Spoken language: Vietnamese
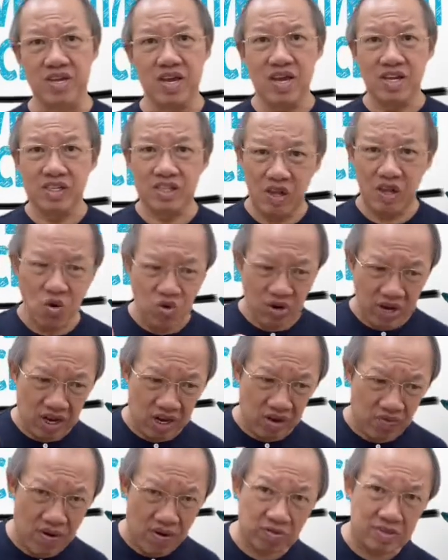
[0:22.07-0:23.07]
sau khi cái
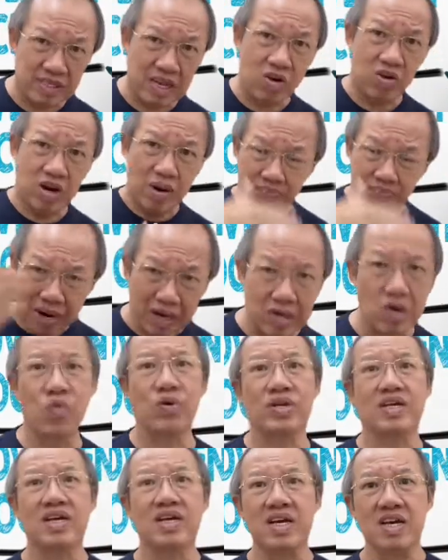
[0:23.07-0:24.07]
phong trào lập ra rồi
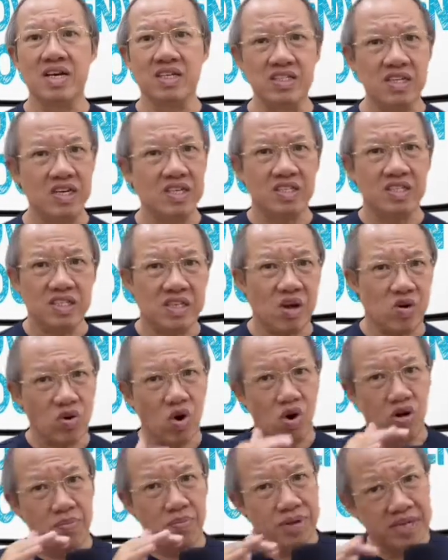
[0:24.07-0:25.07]
nhưng sau đó
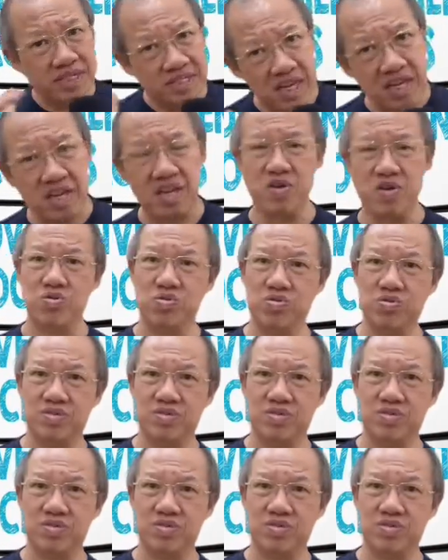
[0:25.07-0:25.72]
nó bị chết yểu.